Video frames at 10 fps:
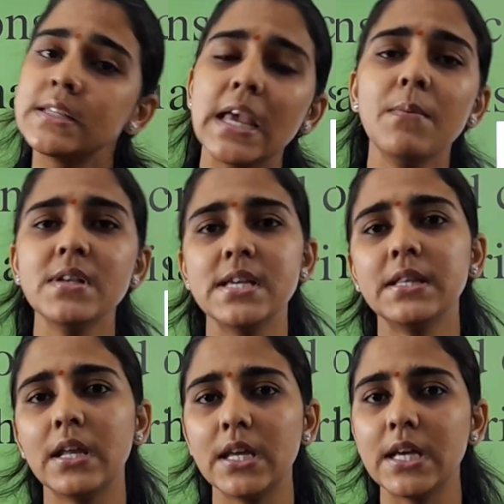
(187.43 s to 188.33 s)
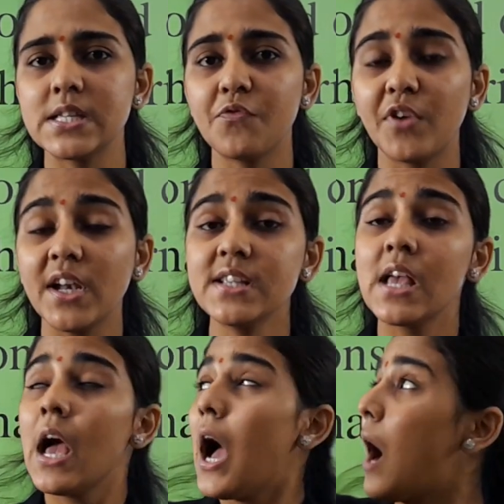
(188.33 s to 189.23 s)
सेम इसी तरीके से
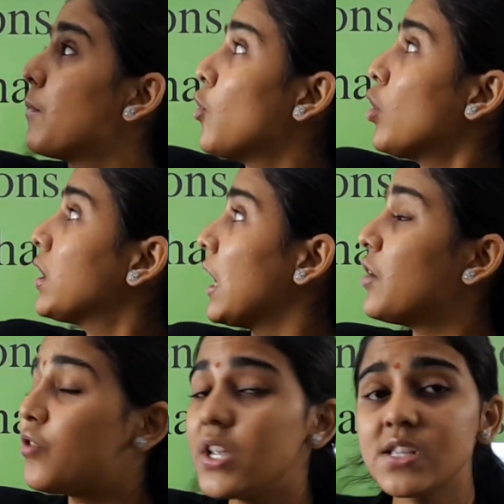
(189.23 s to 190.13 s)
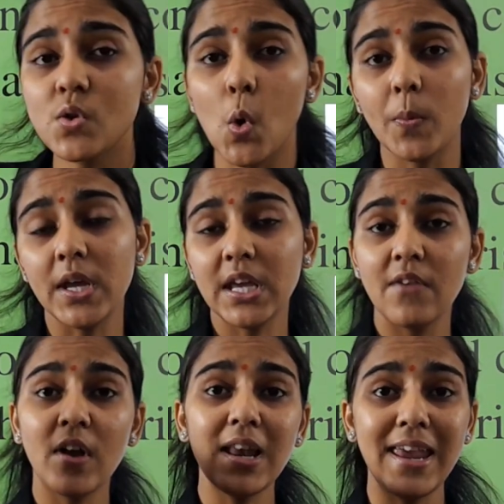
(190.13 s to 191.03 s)
फ्रेंड्स हम लोग कंट्रीज़ को भी
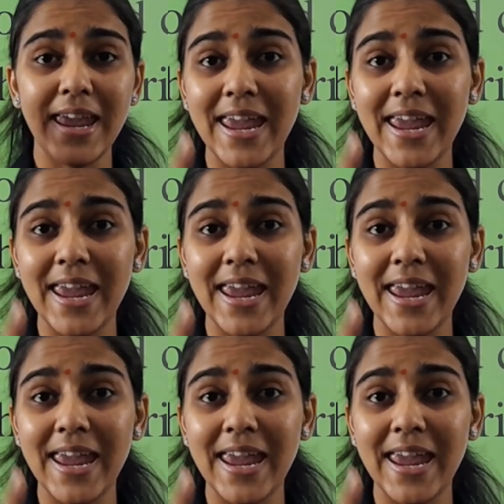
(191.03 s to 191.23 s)
केवल